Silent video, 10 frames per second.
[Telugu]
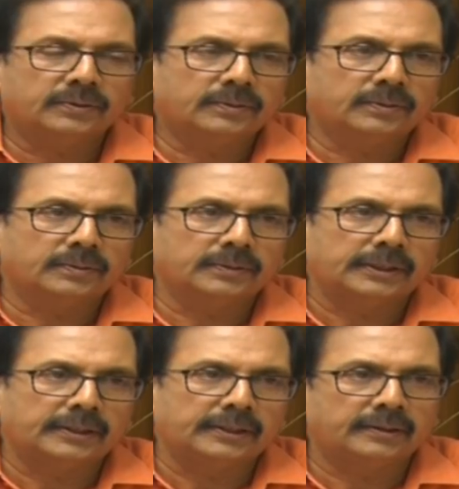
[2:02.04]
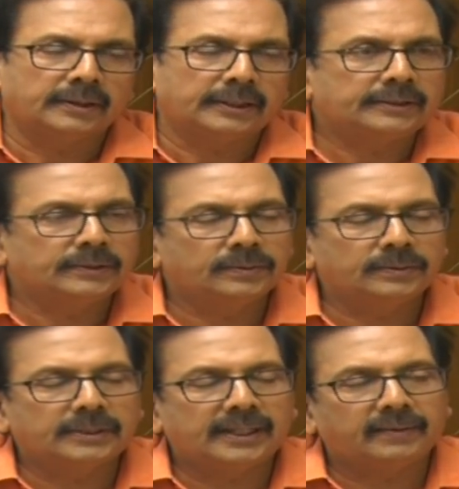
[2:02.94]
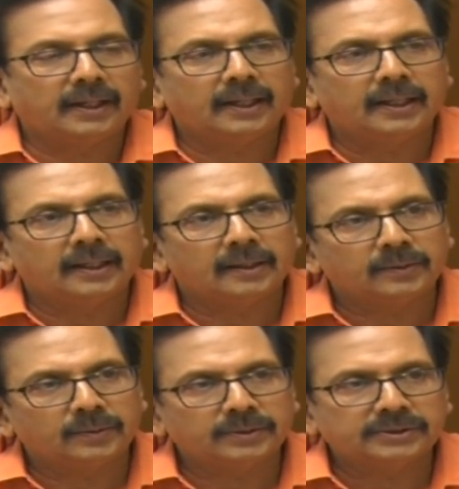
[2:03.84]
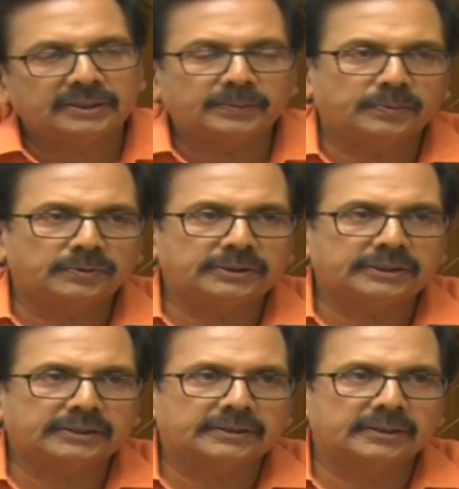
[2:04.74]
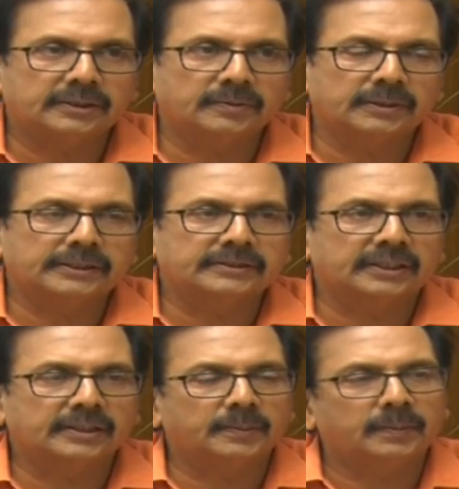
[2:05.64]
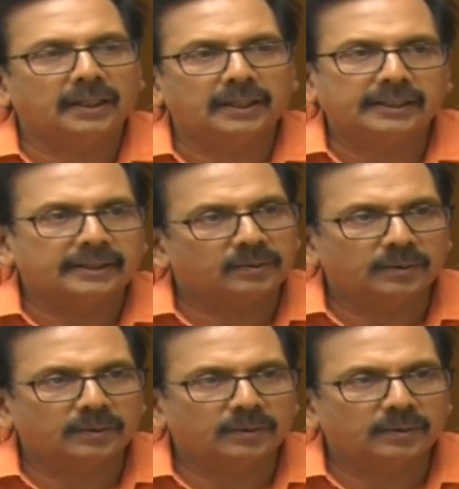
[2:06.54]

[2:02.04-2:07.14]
సో హిందూ దేవాలయాలకు వచ్చి పూజ చేసినటువంటి సందర్భాలు అనేక